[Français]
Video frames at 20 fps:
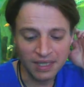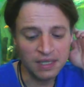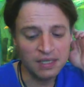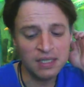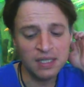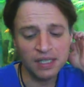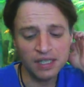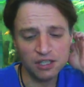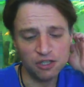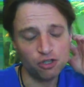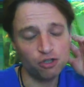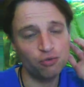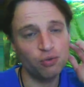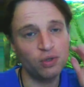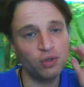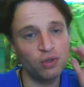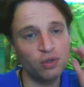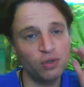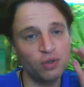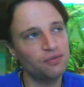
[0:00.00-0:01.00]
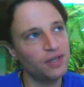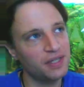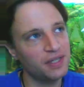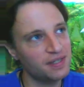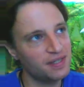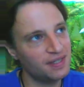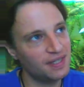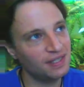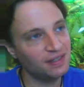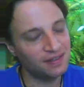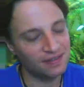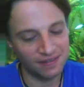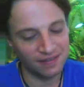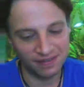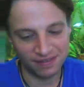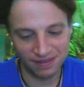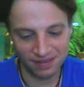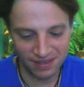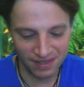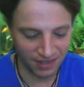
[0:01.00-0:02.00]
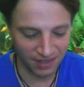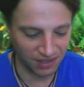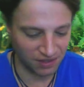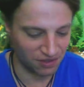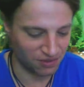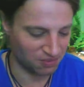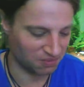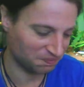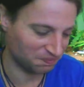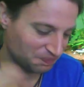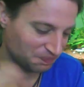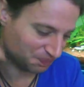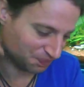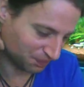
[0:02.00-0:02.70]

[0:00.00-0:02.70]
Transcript: et dirige-toi vers cette direction.